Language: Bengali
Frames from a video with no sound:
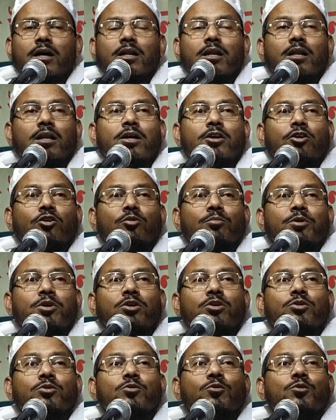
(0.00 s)
আল্লাহর নবী
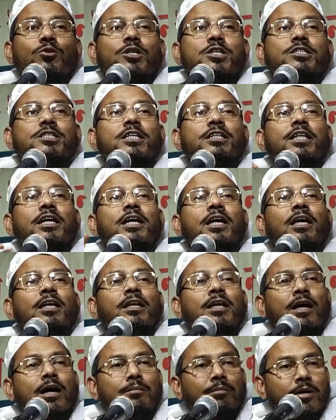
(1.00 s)
ওই যে দেখেন
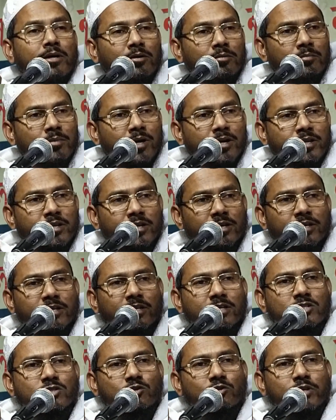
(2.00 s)
আমার বাড়ির
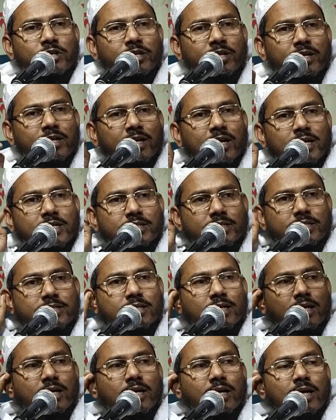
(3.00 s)
খেজুরের গাছ
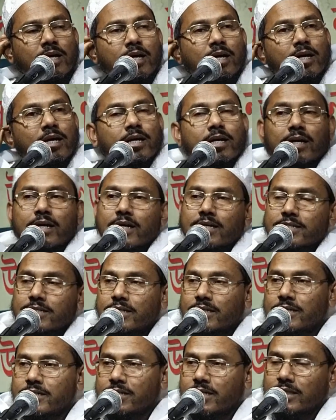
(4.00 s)

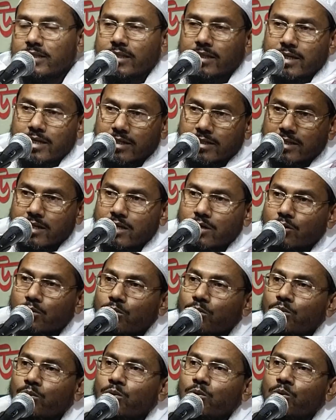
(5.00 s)
গাছের সাথে একটা
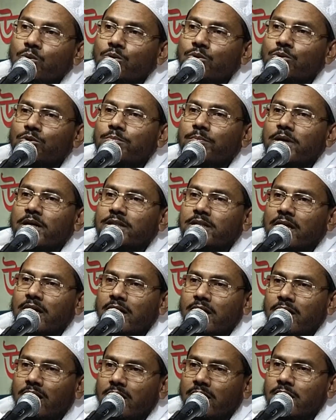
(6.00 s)
উঠ বাধা
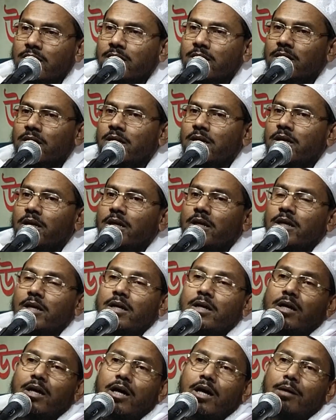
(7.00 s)

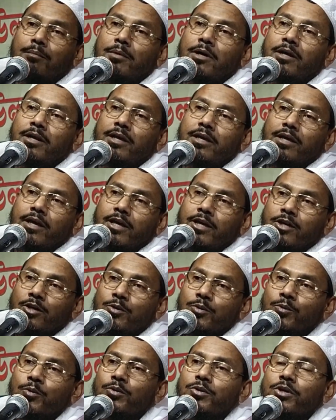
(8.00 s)
আমার এই
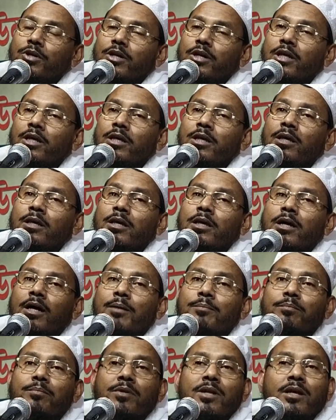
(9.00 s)
উটনি
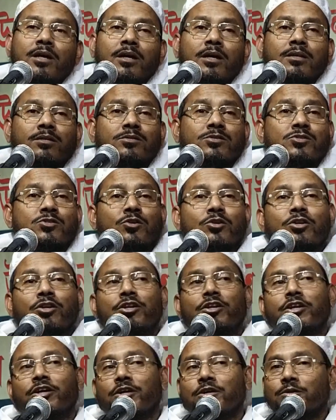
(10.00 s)
আপনার
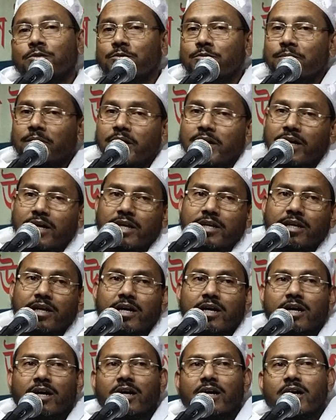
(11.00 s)
জন্যে ঘুমায়
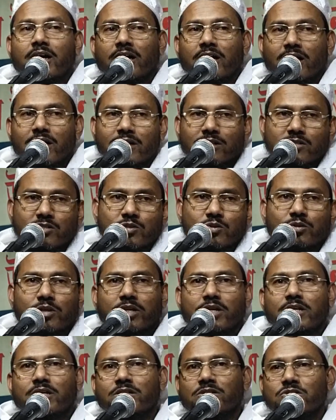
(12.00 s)
না
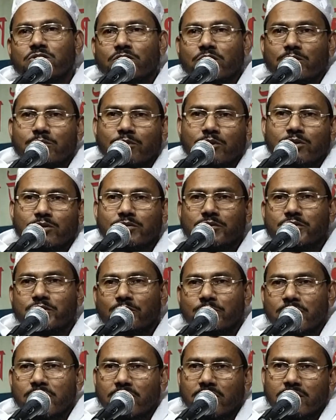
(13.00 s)
জোরে জোরে বলুন
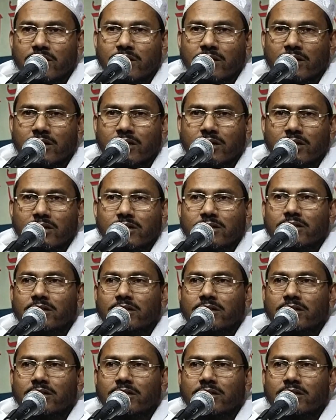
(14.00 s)
সুবহানাল্লাহ